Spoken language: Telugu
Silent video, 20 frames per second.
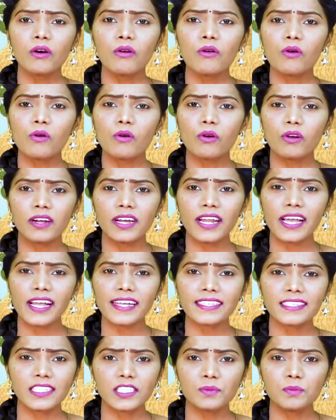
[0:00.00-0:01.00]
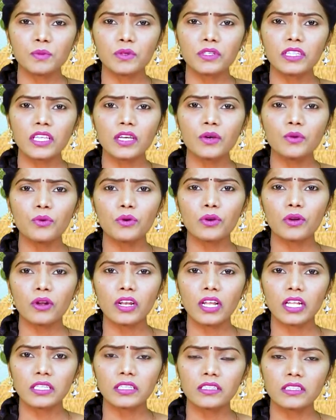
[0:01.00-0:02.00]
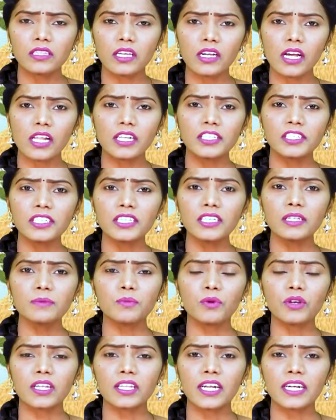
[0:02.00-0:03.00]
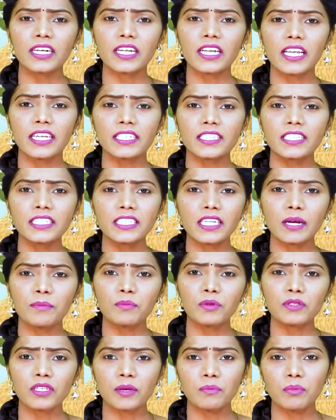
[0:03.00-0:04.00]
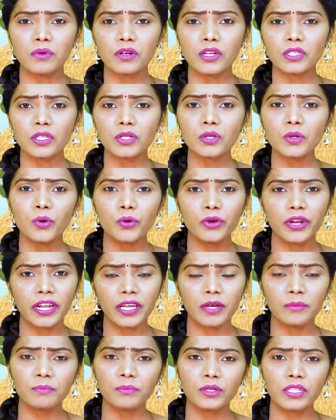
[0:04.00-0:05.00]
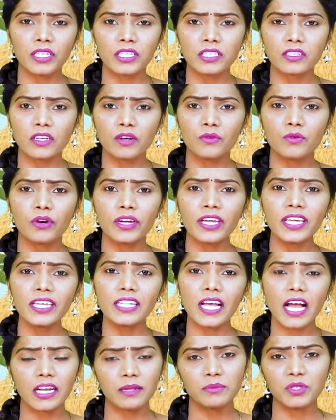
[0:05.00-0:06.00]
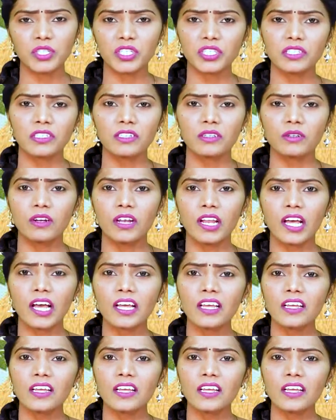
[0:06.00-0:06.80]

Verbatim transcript: ఓ కొండంగా చచ్చిపోతే ఊరోళ్ళంతా కలిసి పుల్లదండలేసి డప్పు సప్పులతో ఊరేగింపు తీసుకుపోయి దానం చేసిండ్రుల్లా